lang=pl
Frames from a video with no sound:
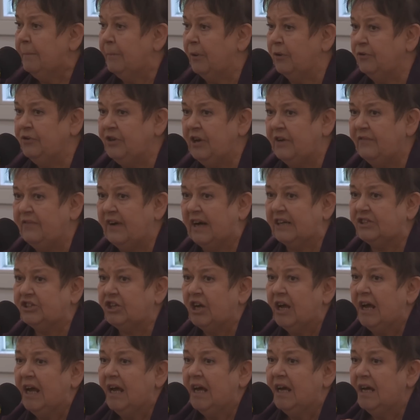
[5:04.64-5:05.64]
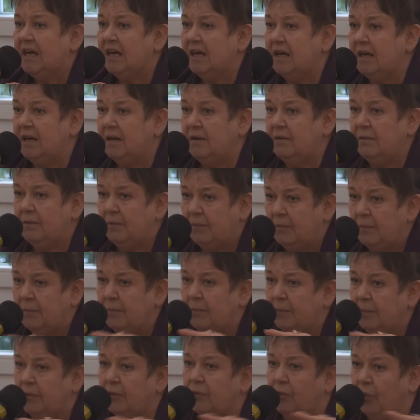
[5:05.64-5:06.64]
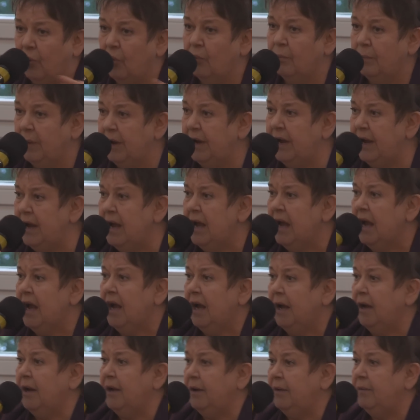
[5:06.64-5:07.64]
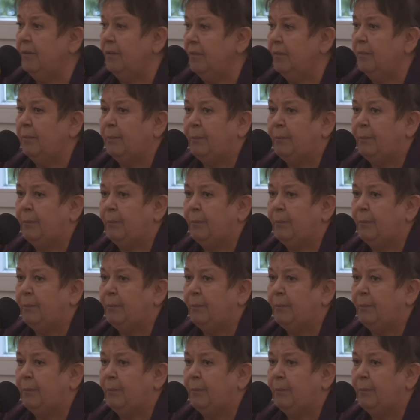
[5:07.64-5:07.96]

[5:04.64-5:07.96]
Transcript: ponieważ y, y, kumy y,